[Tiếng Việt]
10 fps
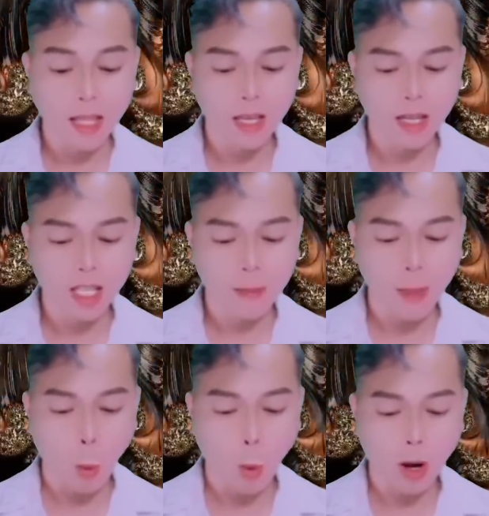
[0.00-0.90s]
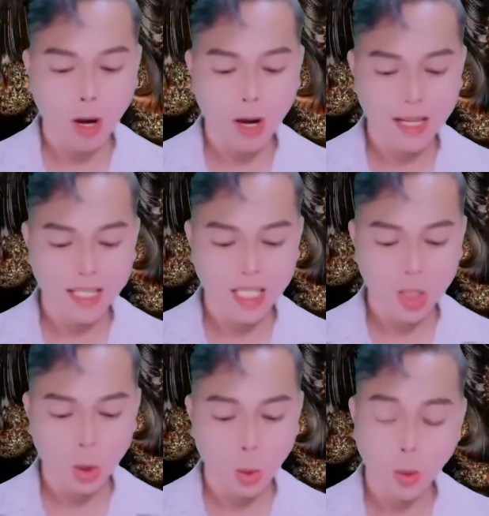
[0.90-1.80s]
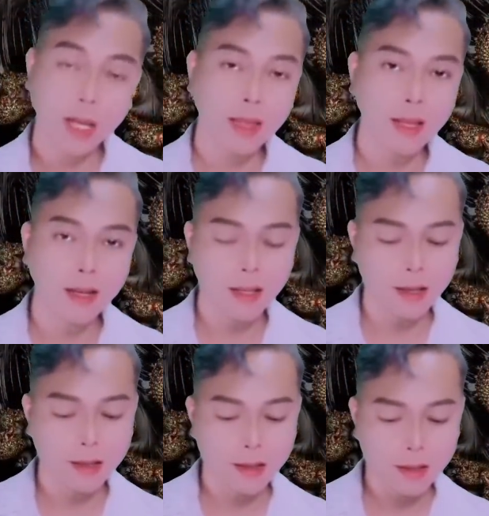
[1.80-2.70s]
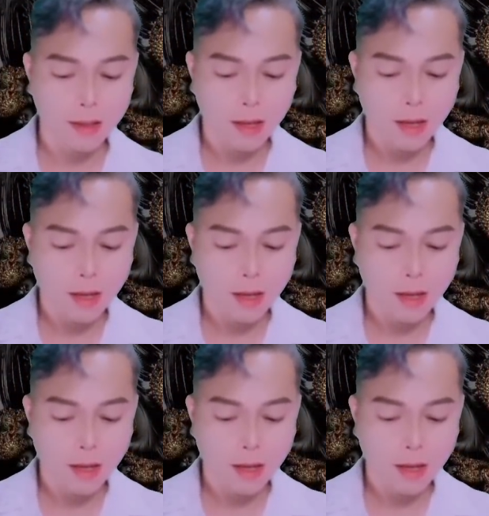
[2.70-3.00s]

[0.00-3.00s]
thôi được rồi, thật là một phép ẩn dụ hỏng bét.